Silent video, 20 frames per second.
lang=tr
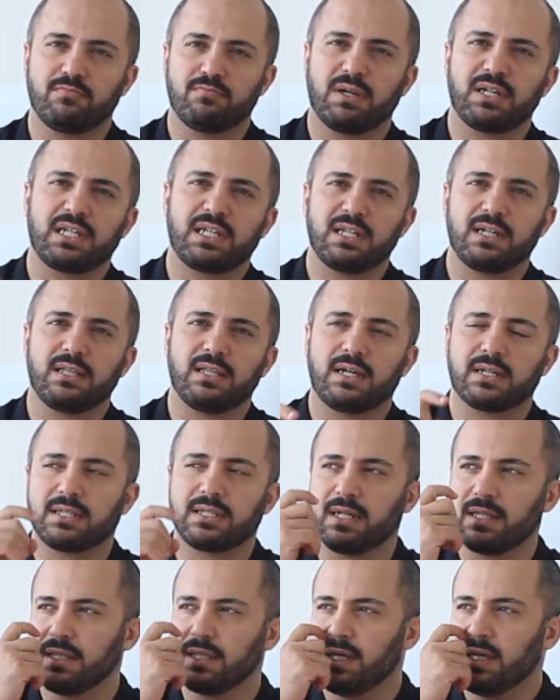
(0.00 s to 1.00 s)

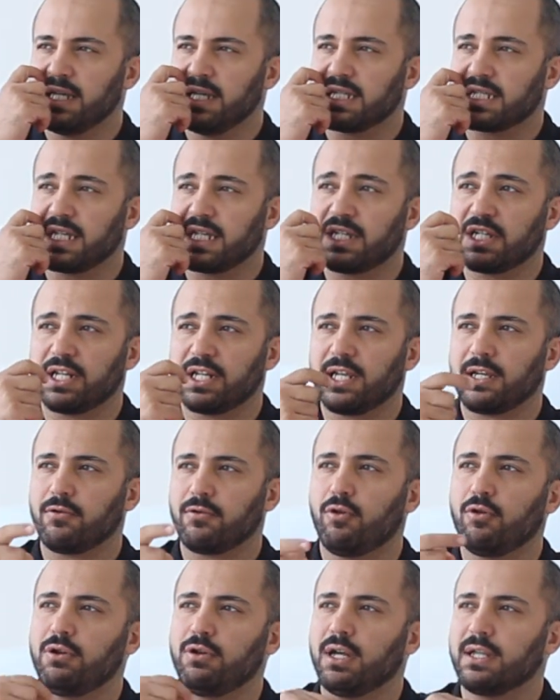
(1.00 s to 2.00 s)
Makinalardan seçerek
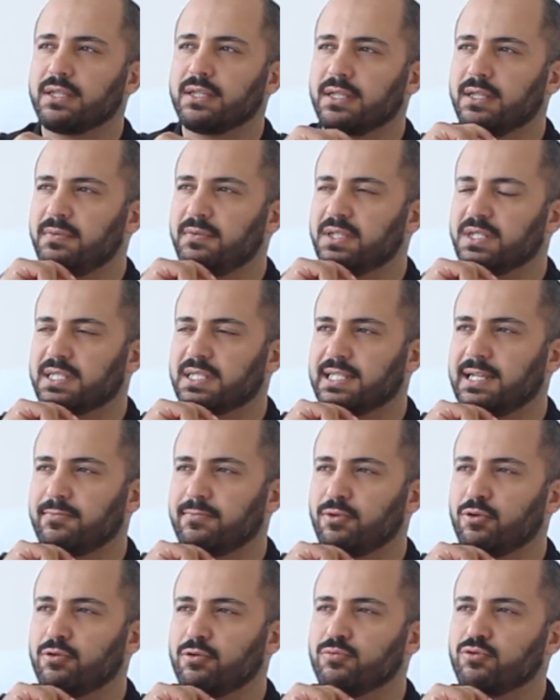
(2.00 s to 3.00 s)
Hollanda'da bir sistem
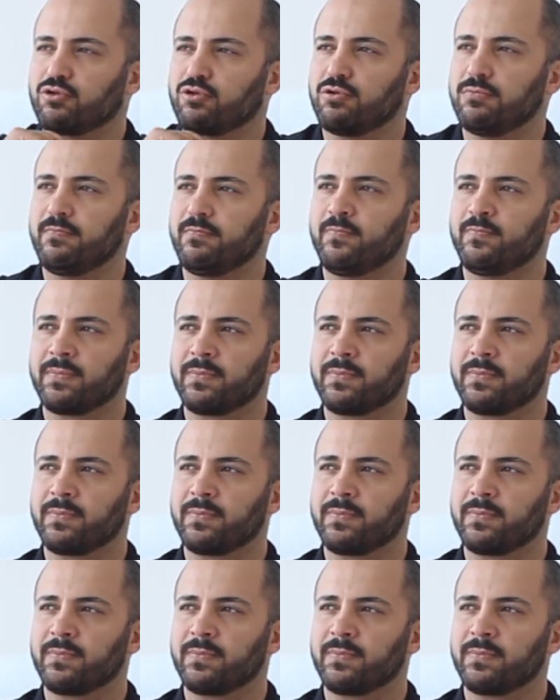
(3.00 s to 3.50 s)
görmüştüm.